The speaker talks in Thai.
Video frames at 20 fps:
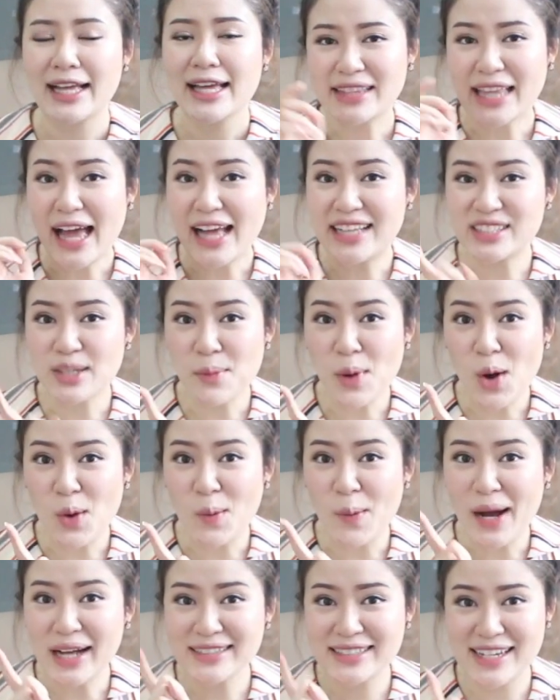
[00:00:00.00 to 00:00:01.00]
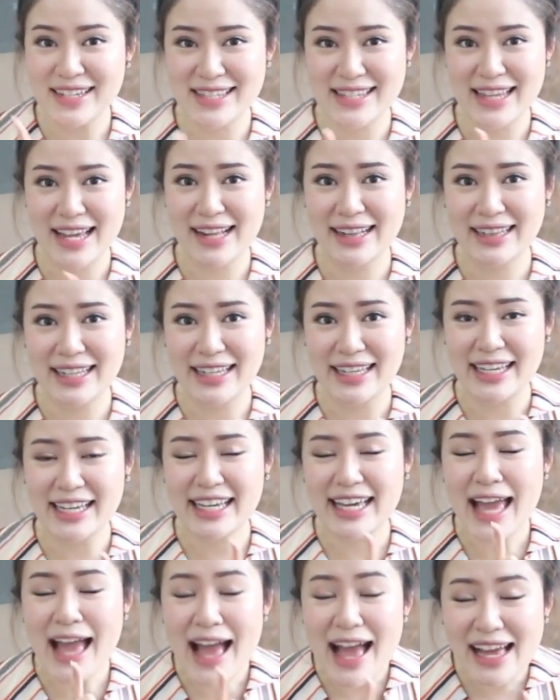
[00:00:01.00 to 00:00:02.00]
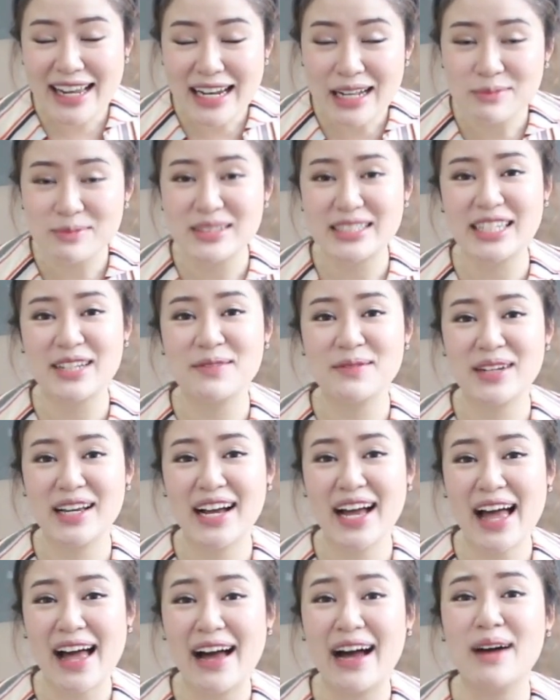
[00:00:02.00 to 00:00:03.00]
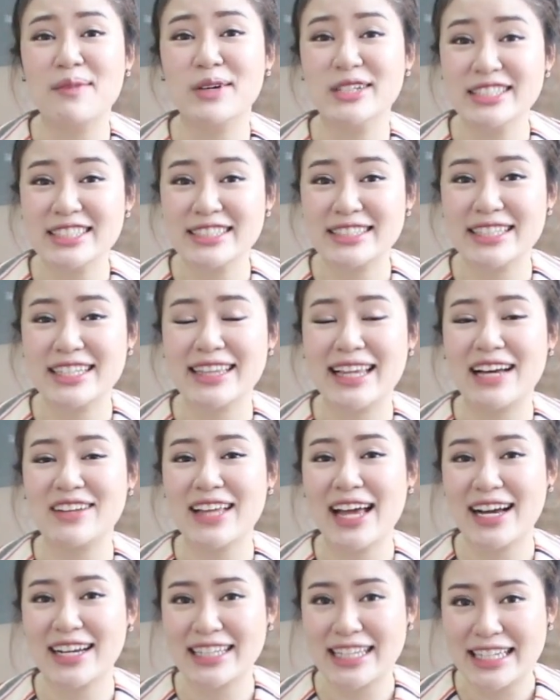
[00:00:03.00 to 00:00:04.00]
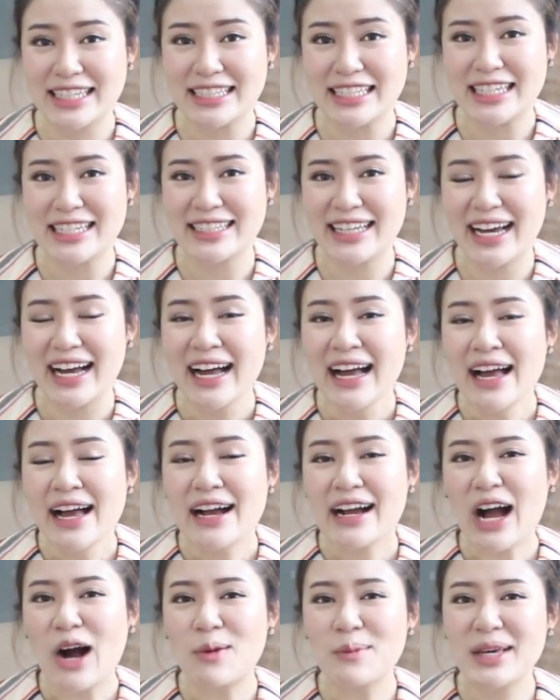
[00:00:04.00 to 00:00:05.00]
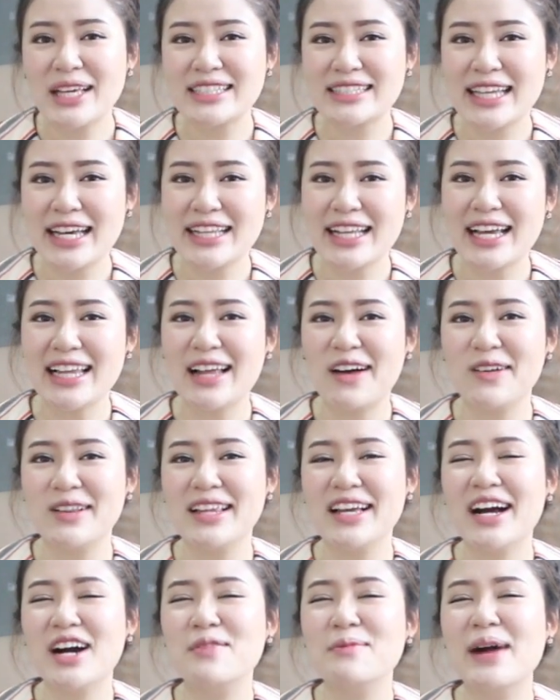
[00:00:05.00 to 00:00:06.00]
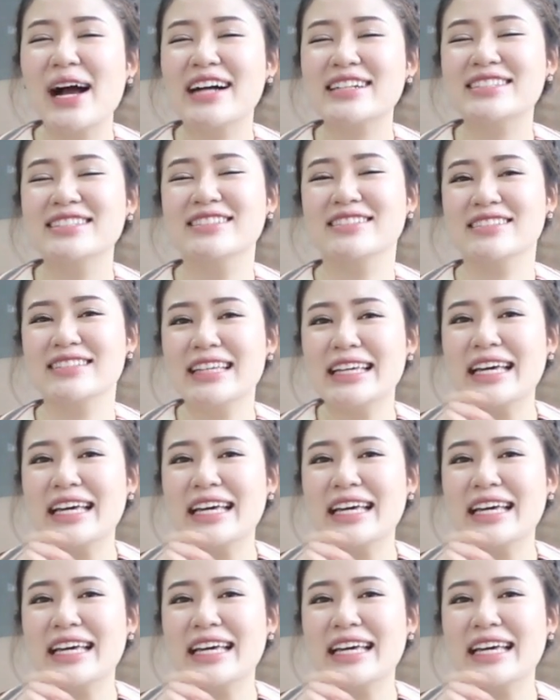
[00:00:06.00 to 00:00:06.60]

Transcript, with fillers: แต่จะบอกว่า7เซตนี้แค่น้ำจิ้มนะคะเพราะจริงๆแล้วทางคลินิกเนี่ยเขามีเซตให้เราเลือกมากถึง